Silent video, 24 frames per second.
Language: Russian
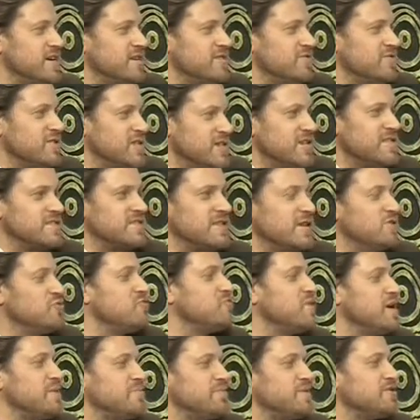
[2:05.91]
У артиста ну,
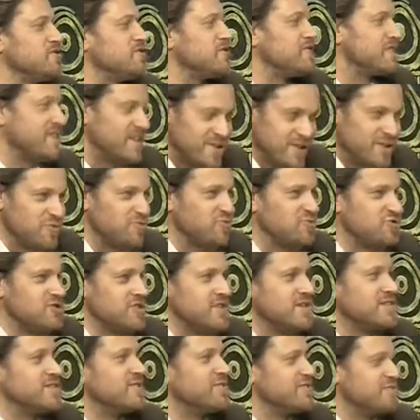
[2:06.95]
любая площадка, она лучше, да.
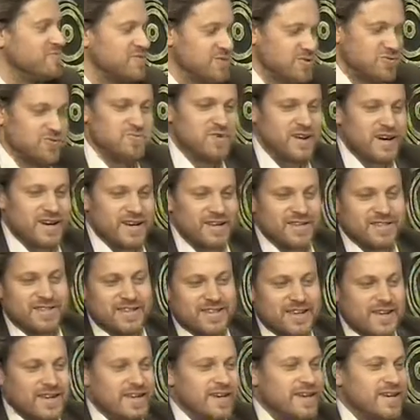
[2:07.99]
если он выступает.
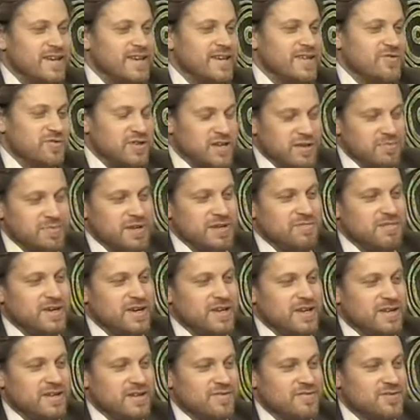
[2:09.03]
Но, тем не
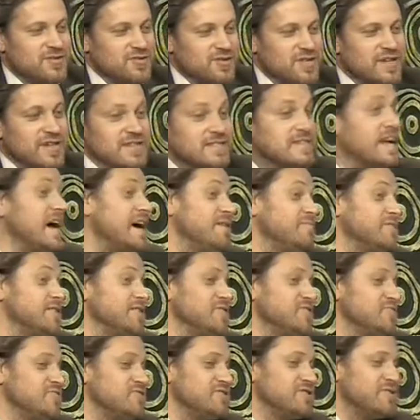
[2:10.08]
менее, все-таки самая
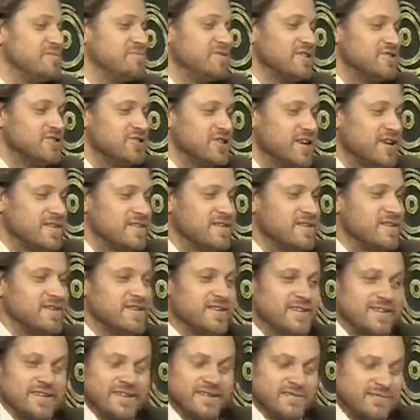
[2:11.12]
лучшая площадка,
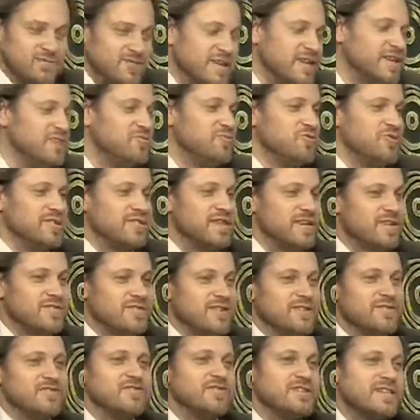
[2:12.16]
э, ну, не люблю это говорить,
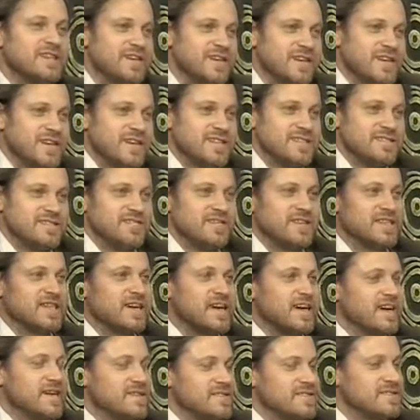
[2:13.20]
но это
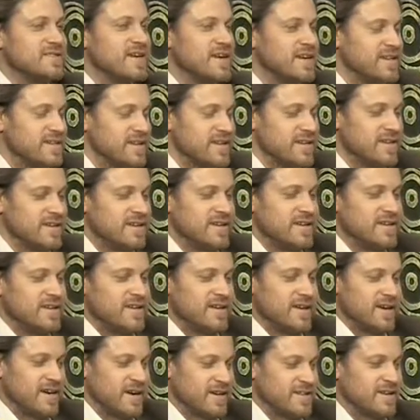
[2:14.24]
святая сцена,
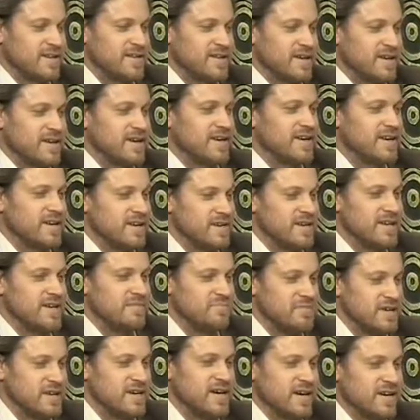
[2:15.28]
это такая для
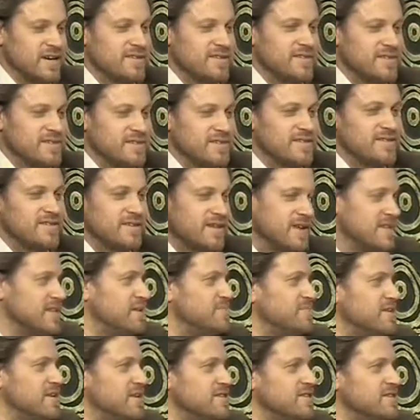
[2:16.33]
меня, это
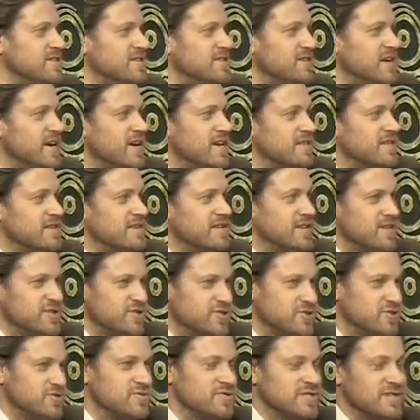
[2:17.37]
Мариинский театр, и,
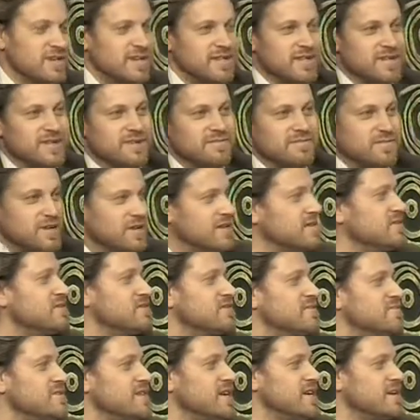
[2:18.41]
конечно, сцена Мариинского
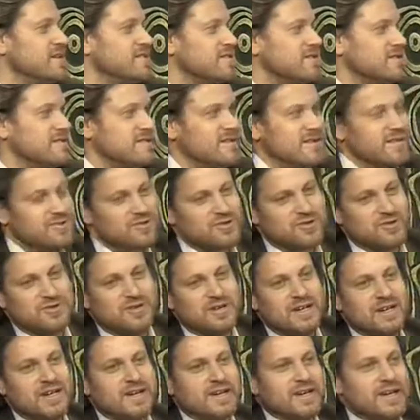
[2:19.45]
театра, конечно,
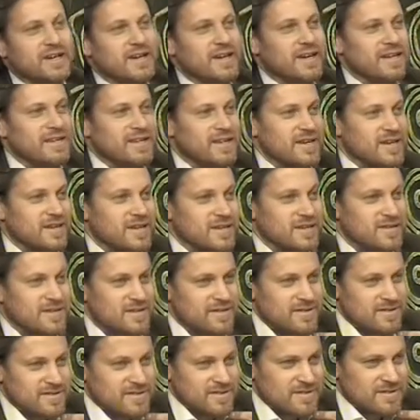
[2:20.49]
это
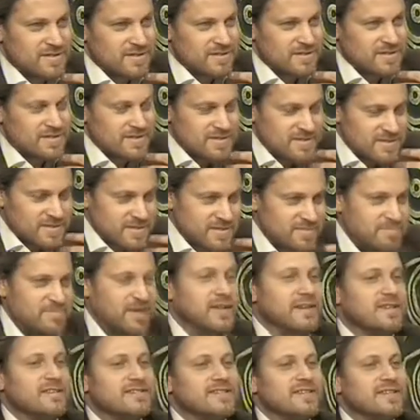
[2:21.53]

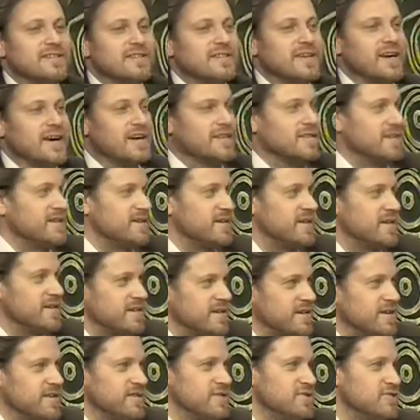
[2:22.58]
Мариинский театр, это,
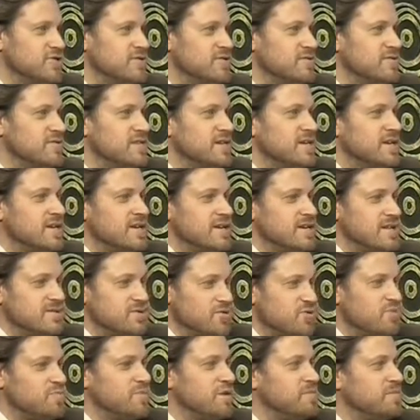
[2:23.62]
конечно,
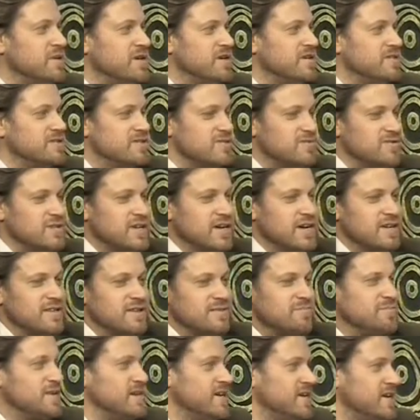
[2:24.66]
трупа Мариинского театра,
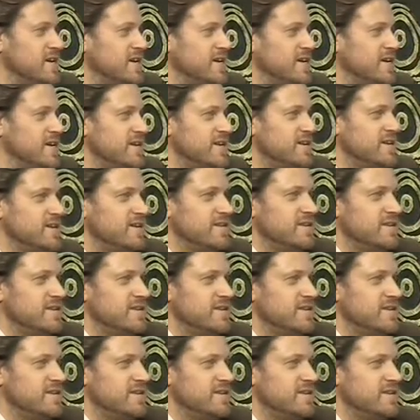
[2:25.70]
мои коллеги.